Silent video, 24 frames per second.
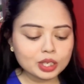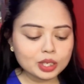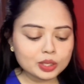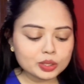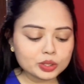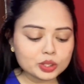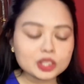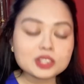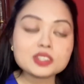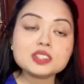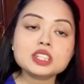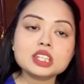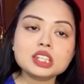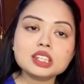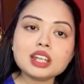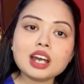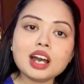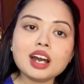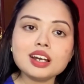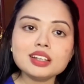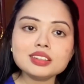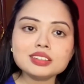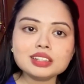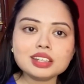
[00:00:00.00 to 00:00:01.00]
तो
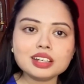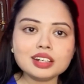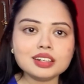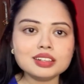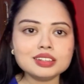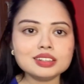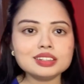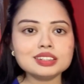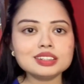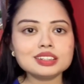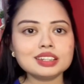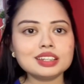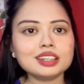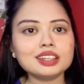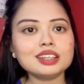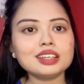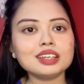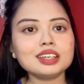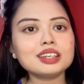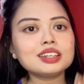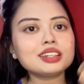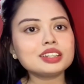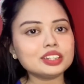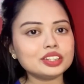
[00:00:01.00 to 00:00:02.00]
सिद्धार्थ कानन के
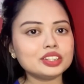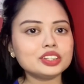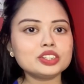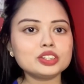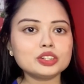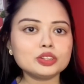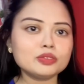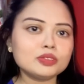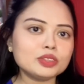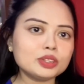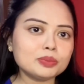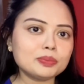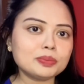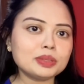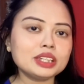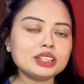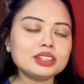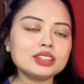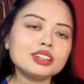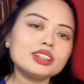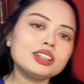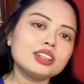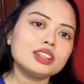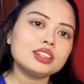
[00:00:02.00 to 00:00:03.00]
एक इंटरव्यू पे
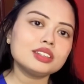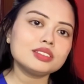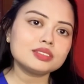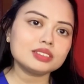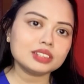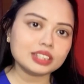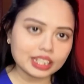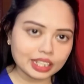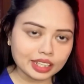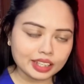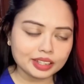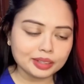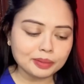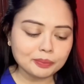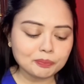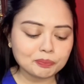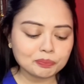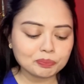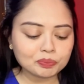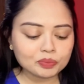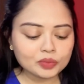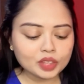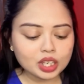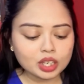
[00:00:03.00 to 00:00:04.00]
नील गए
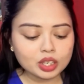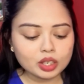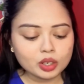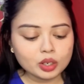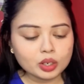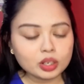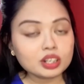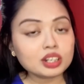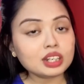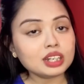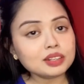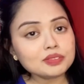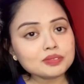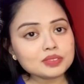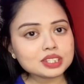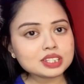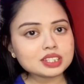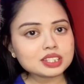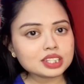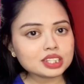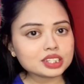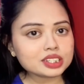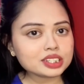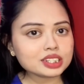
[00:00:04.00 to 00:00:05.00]

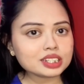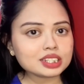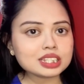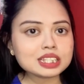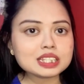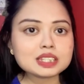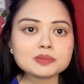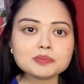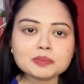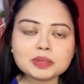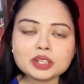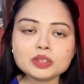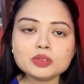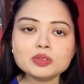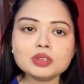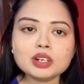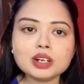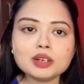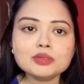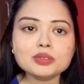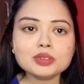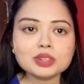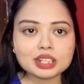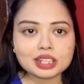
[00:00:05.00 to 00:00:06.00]
कन्वर्सेशन किस में हुआ
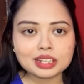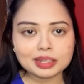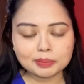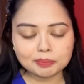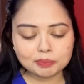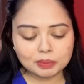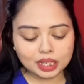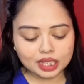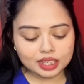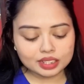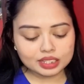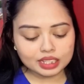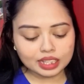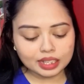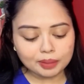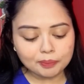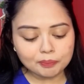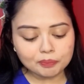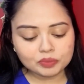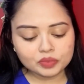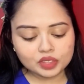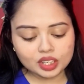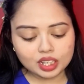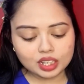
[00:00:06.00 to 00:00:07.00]
वो अलग बात है
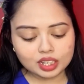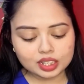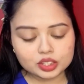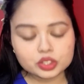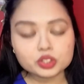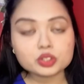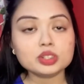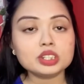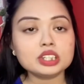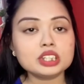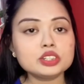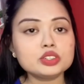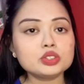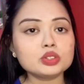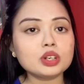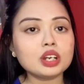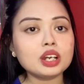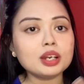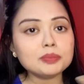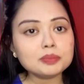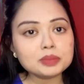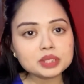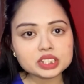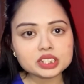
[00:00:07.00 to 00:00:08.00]
एक्चुअली जो
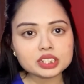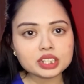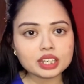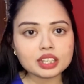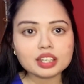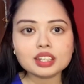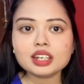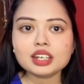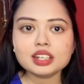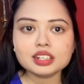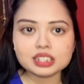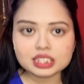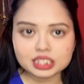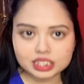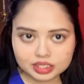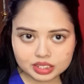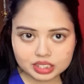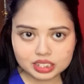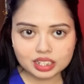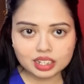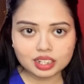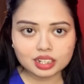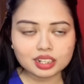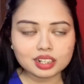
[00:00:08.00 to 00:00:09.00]
अभिषेक एंड
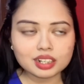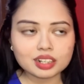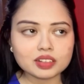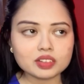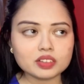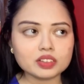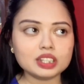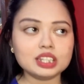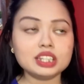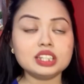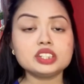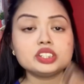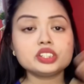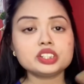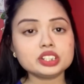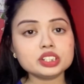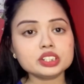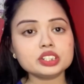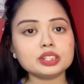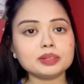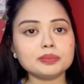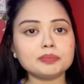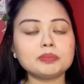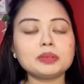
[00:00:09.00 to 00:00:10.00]
ईशा का
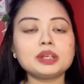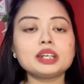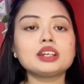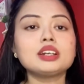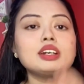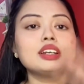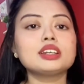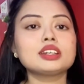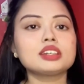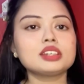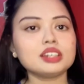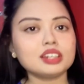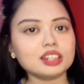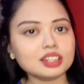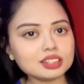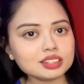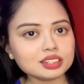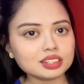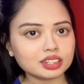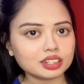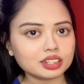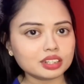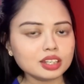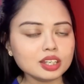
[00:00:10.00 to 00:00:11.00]
रिलेशनशिप है घर के
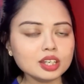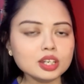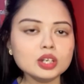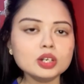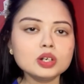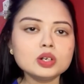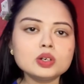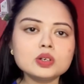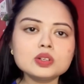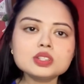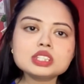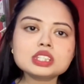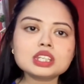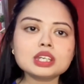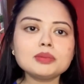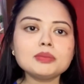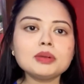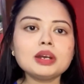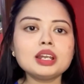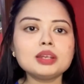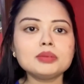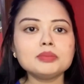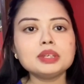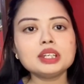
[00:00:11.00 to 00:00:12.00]
अंदर उसके
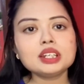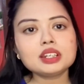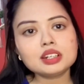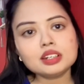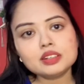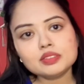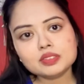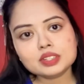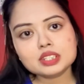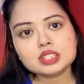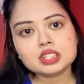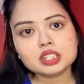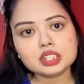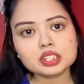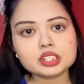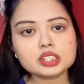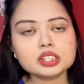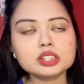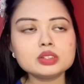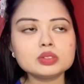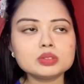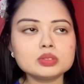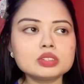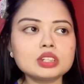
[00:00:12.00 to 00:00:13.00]
बारे में
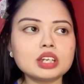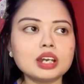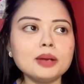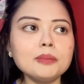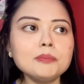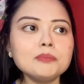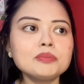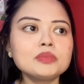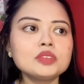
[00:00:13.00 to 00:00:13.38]
कन्वर्सेशन उठा